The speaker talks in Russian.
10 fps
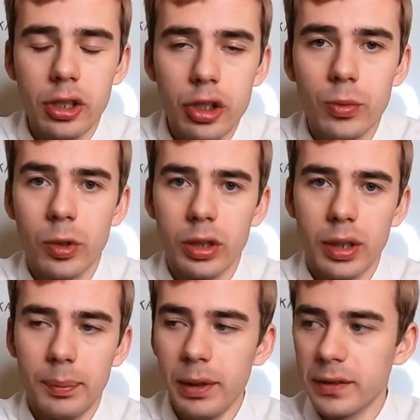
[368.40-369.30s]
ничего не
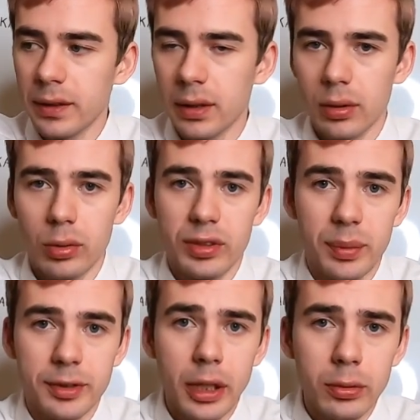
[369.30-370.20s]
написано, то
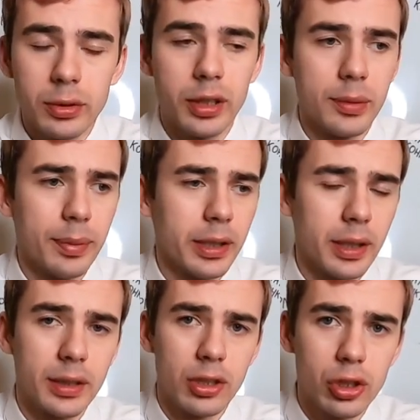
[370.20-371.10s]
есть абсолютно
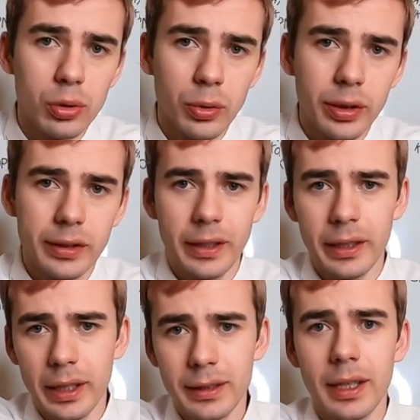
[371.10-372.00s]
непонятно, что это
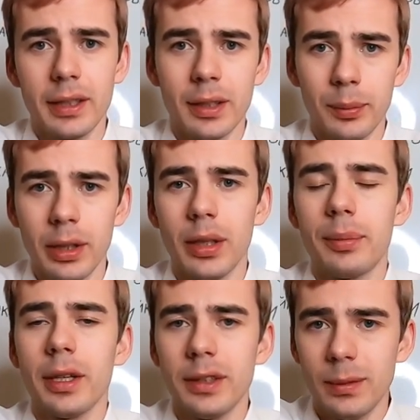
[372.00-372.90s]
и когда это было
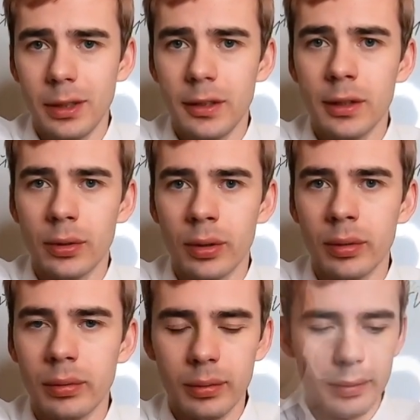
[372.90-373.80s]
произведено.